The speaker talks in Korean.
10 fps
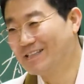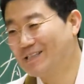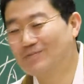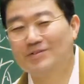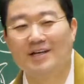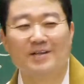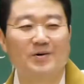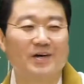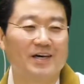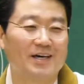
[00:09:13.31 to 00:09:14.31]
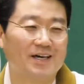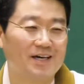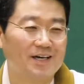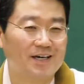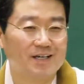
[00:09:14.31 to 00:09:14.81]
기분의 노예,
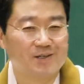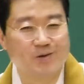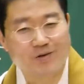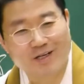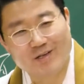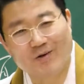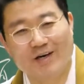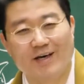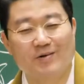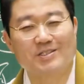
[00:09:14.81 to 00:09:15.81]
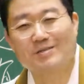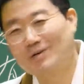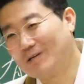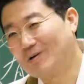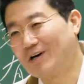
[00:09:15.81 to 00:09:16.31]
돈의 노예,
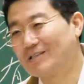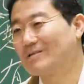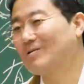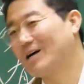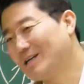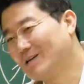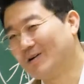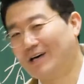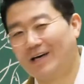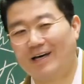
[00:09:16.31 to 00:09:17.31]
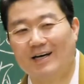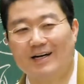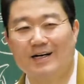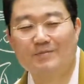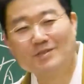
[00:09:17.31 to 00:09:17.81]
욕심의 노예, 습관의 노예,
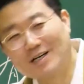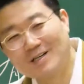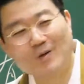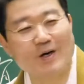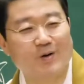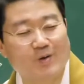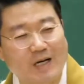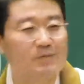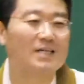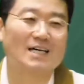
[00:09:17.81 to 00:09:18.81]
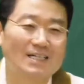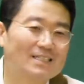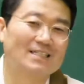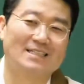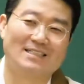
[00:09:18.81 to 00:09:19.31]
업력의 노예로 그냥 막 사는
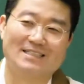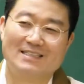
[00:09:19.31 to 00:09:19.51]
거예요.